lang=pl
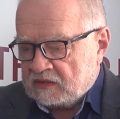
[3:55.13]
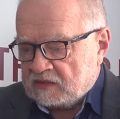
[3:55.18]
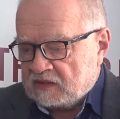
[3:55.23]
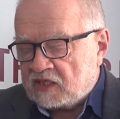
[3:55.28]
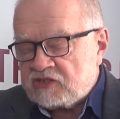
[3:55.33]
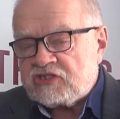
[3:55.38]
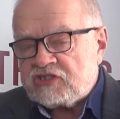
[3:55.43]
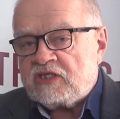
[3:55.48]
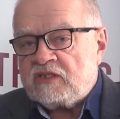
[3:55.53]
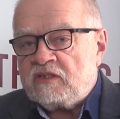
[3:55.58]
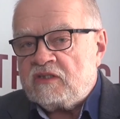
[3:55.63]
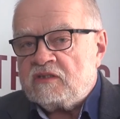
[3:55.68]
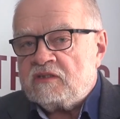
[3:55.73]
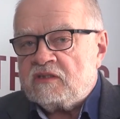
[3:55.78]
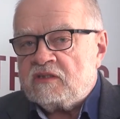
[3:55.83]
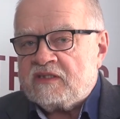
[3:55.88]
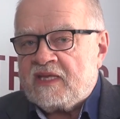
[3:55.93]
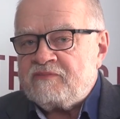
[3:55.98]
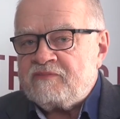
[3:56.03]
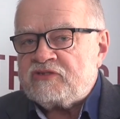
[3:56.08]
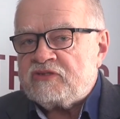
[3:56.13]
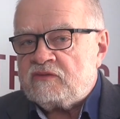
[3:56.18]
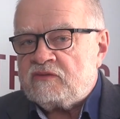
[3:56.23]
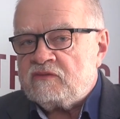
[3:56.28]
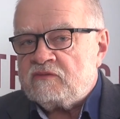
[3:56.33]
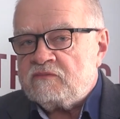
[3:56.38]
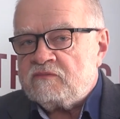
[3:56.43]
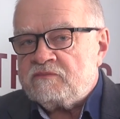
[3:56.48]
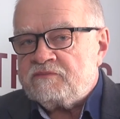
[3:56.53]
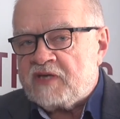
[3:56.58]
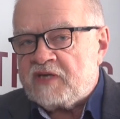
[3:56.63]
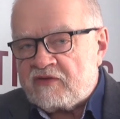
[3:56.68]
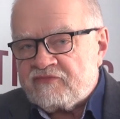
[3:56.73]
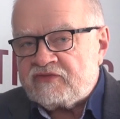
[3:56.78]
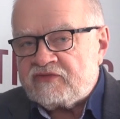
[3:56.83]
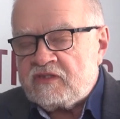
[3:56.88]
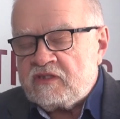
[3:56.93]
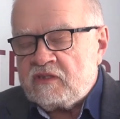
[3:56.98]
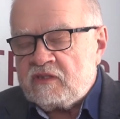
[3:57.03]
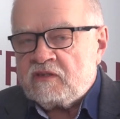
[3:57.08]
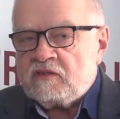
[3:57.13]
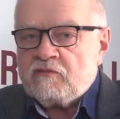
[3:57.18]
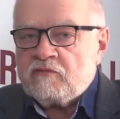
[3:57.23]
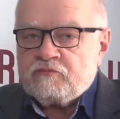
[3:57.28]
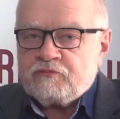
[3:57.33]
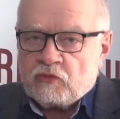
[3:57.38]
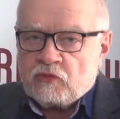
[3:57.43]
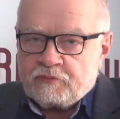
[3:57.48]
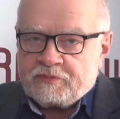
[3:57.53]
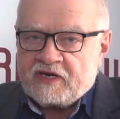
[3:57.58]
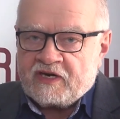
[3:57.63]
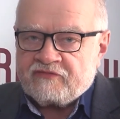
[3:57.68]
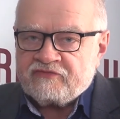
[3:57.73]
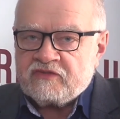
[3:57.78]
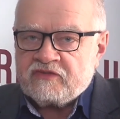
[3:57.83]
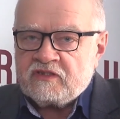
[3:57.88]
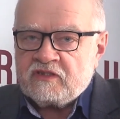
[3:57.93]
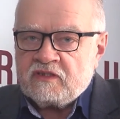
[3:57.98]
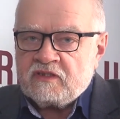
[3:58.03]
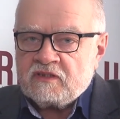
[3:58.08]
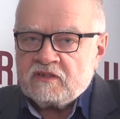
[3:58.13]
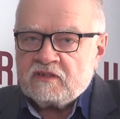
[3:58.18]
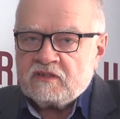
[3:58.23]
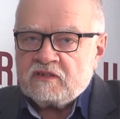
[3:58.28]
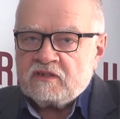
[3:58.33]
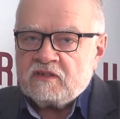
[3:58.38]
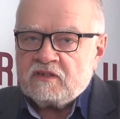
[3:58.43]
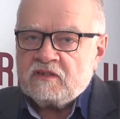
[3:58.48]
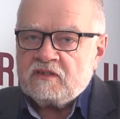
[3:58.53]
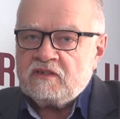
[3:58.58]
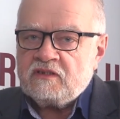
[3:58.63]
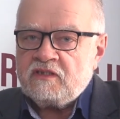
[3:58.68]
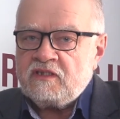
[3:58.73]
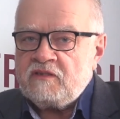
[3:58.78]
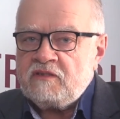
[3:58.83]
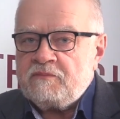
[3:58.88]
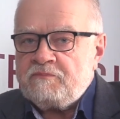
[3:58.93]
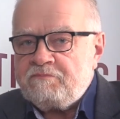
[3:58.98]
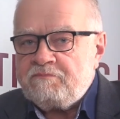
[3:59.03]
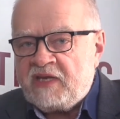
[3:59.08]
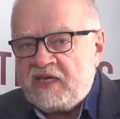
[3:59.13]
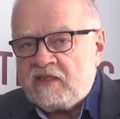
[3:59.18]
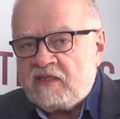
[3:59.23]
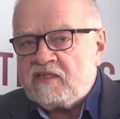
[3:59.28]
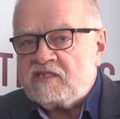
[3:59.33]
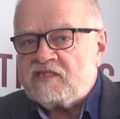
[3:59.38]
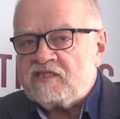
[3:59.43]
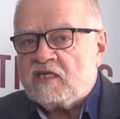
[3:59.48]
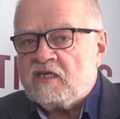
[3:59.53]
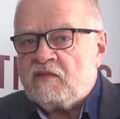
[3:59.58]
Dlaczego? Tam są prawdy, półprawdy i pięknie